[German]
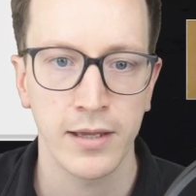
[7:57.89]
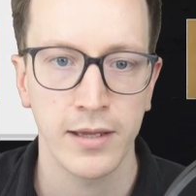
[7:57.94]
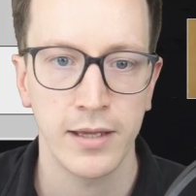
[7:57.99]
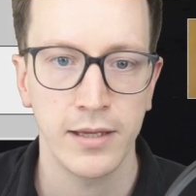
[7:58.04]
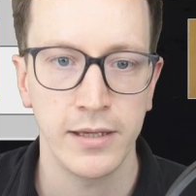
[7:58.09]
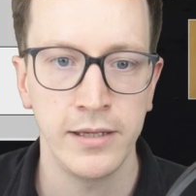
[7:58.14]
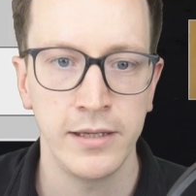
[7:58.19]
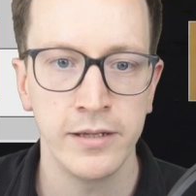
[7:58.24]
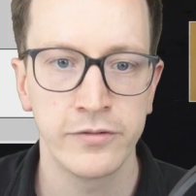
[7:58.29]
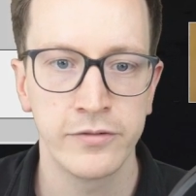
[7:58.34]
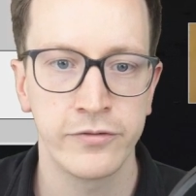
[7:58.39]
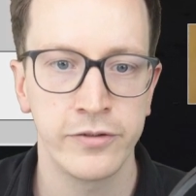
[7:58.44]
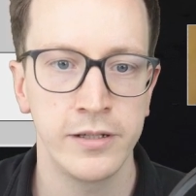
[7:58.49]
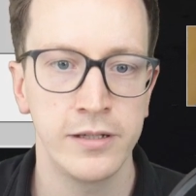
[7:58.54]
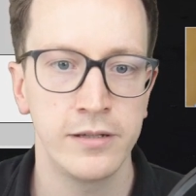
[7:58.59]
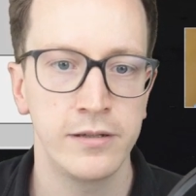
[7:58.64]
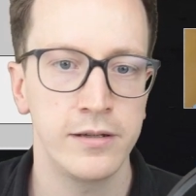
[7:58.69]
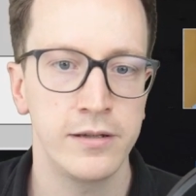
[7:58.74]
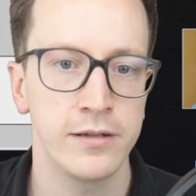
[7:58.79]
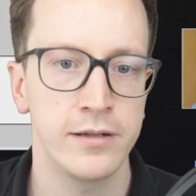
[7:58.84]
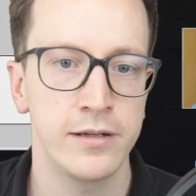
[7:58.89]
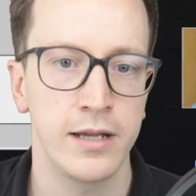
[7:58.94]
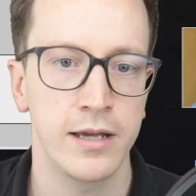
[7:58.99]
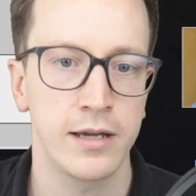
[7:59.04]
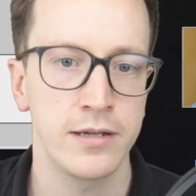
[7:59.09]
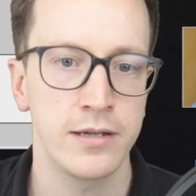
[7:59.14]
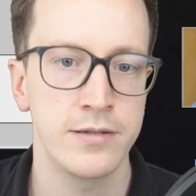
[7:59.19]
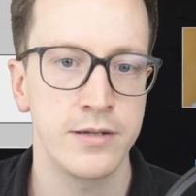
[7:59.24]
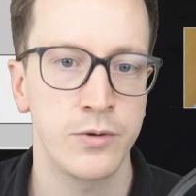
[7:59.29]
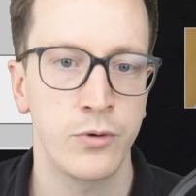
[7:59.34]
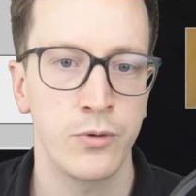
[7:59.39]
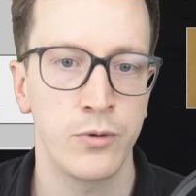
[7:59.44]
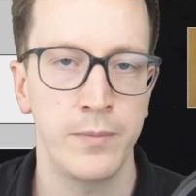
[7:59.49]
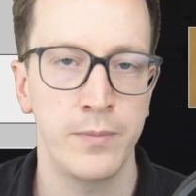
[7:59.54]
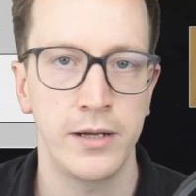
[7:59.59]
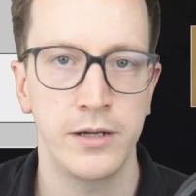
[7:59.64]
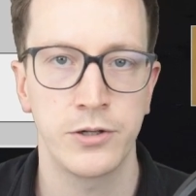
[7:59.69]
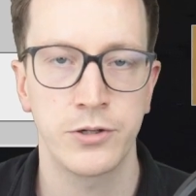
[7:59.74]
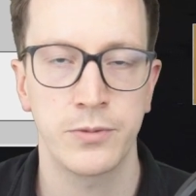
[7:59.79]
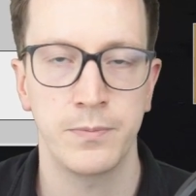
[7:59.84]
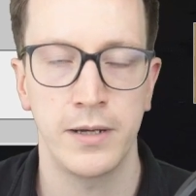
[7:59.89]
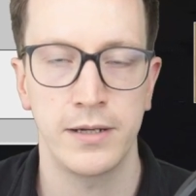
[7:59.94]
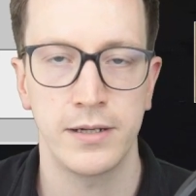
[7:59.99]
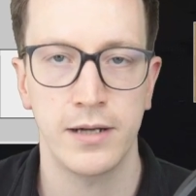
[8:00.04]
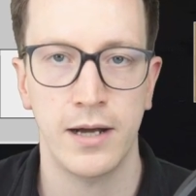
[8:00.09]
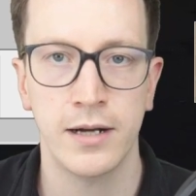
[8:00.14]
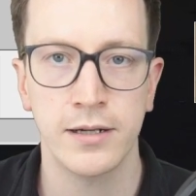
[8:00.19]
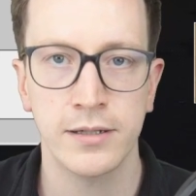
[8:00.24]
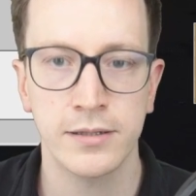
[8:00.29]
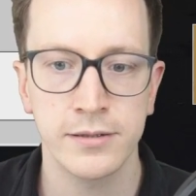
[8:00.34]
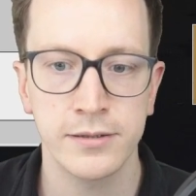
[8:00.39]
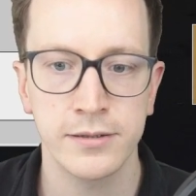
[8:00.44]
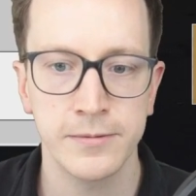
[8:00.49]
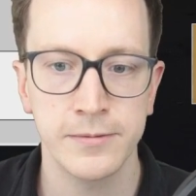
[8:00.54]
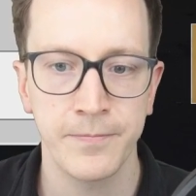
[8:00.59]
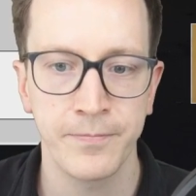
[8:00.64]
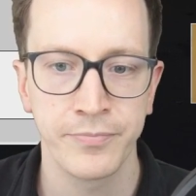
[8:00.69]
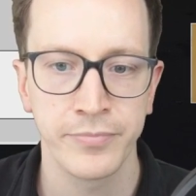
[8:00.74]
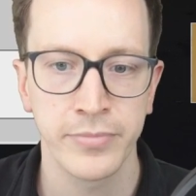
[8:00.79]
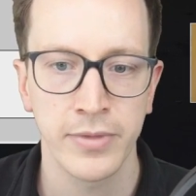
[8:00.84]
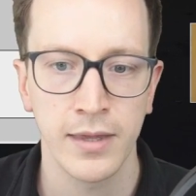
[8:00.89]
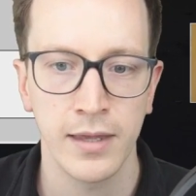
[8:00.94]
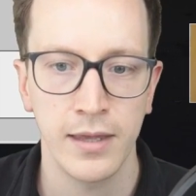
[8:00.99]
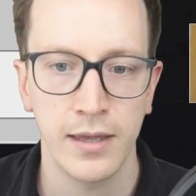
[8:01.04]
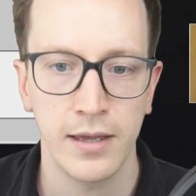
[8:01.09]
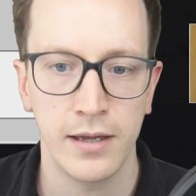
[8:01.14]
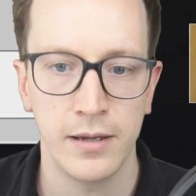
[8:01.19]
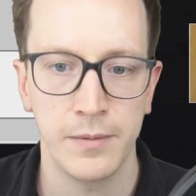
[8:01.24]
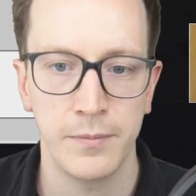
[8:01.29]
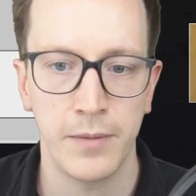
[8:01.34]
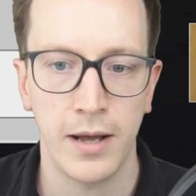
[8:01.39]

Hier findet ihr in der Risikomanagement-Akte ähm,